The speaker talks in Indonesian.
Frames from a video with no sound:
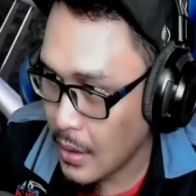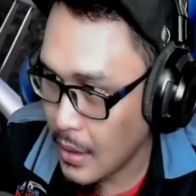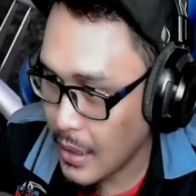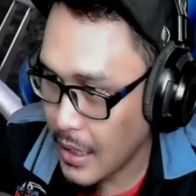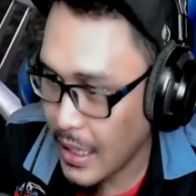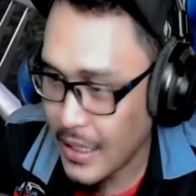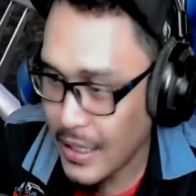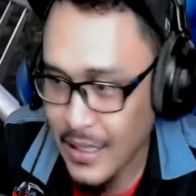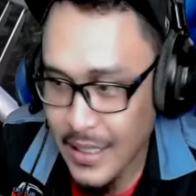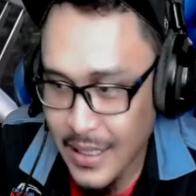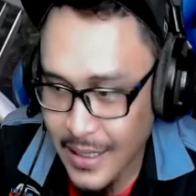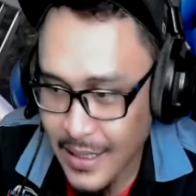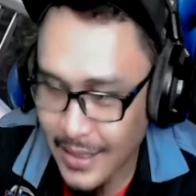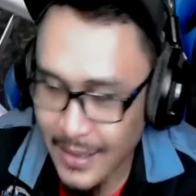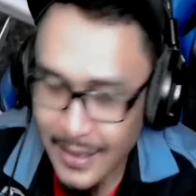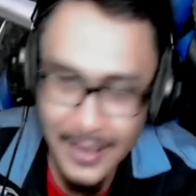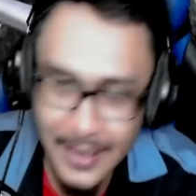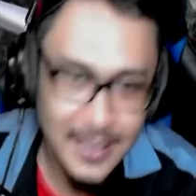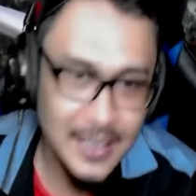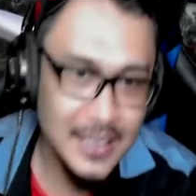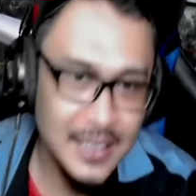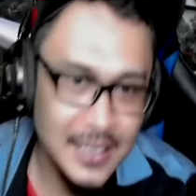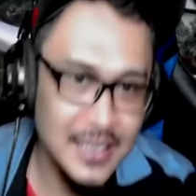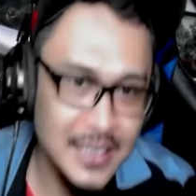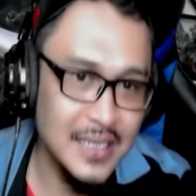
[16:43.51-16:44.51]
Nah, ini
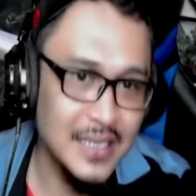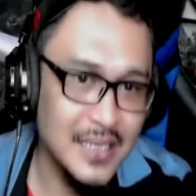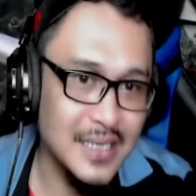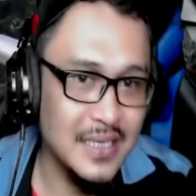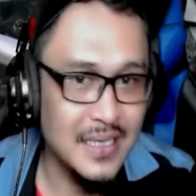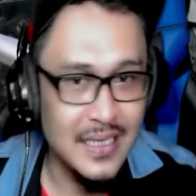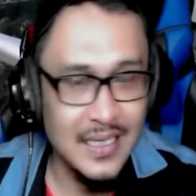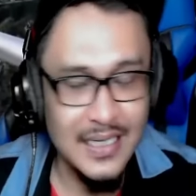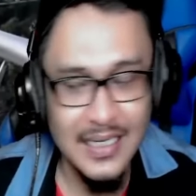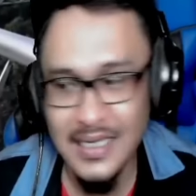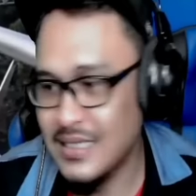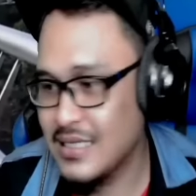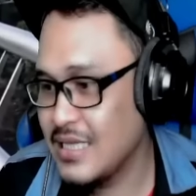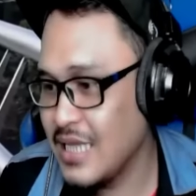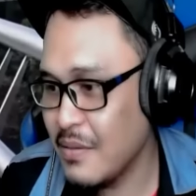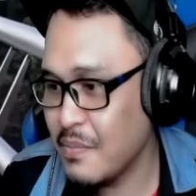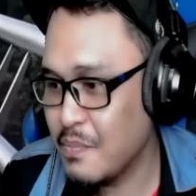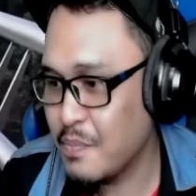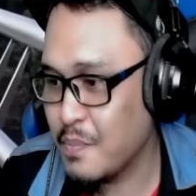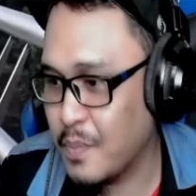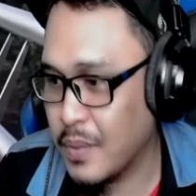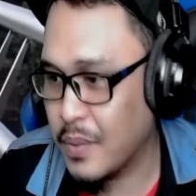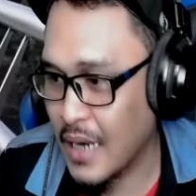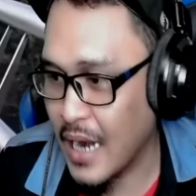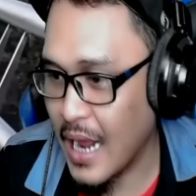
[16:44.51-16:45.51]
ini ini
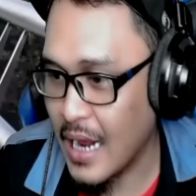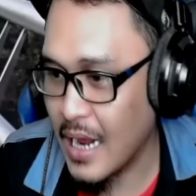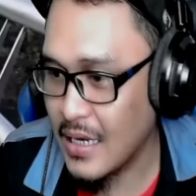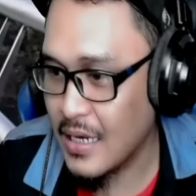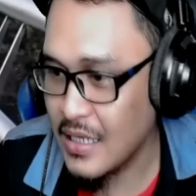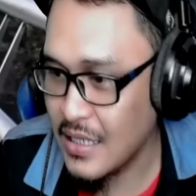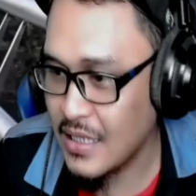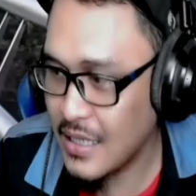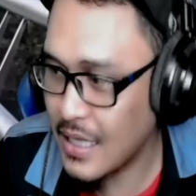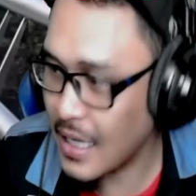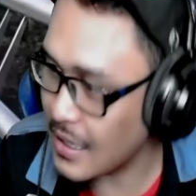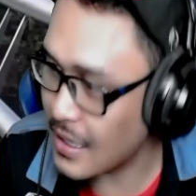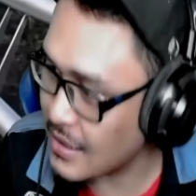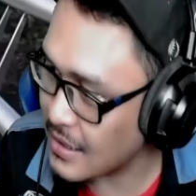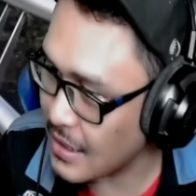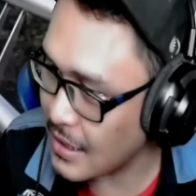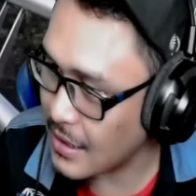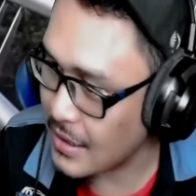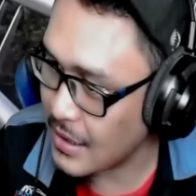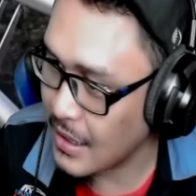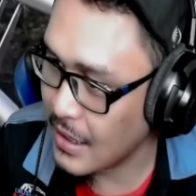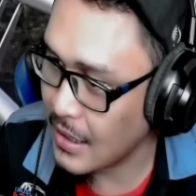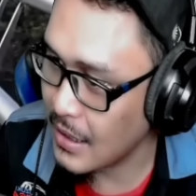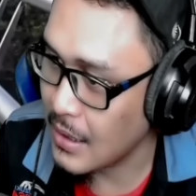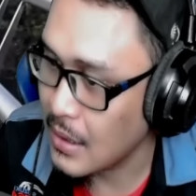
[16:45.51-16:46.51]
dia berani nggak
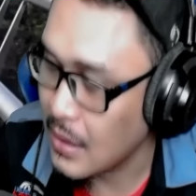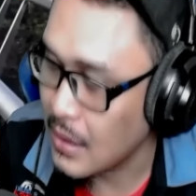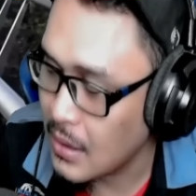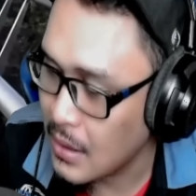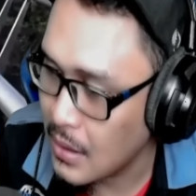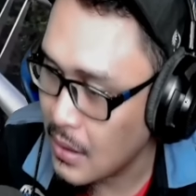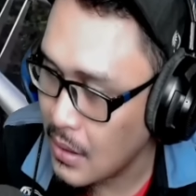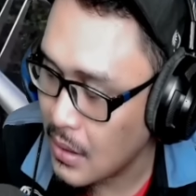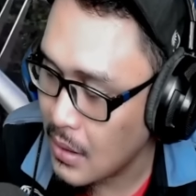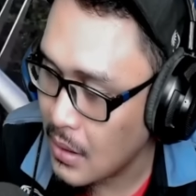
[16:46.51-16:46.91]
dia, geng?